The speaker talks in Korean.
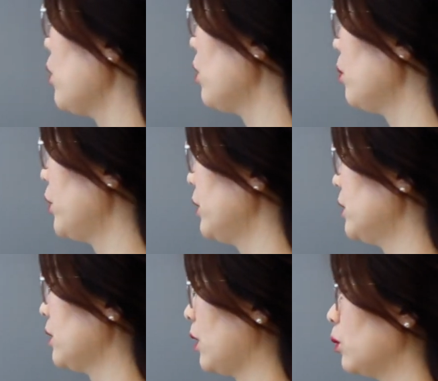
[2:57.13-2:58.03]
포컬
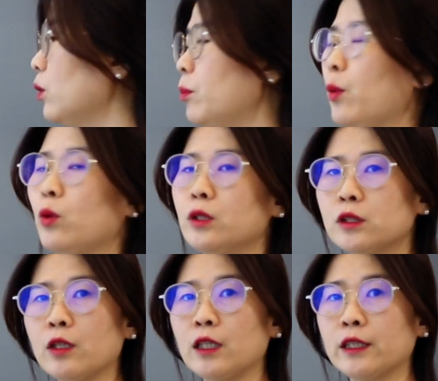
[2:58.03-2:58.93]
포인트하고 폭을
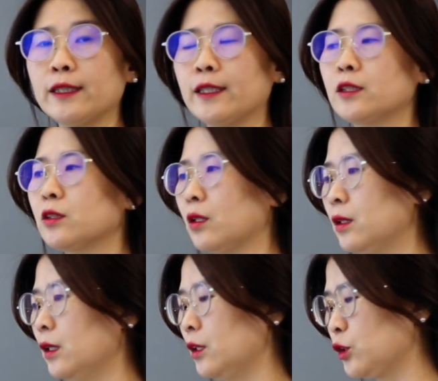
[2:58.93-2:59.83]
정하게 되겠죠.
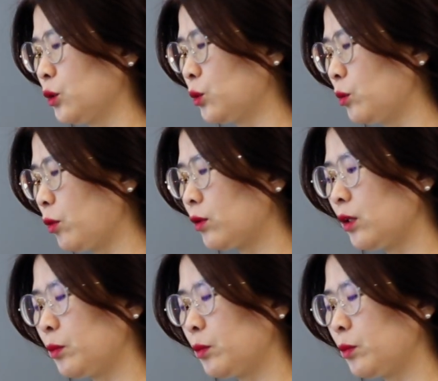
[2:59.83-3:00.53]
저는 오늘 포컬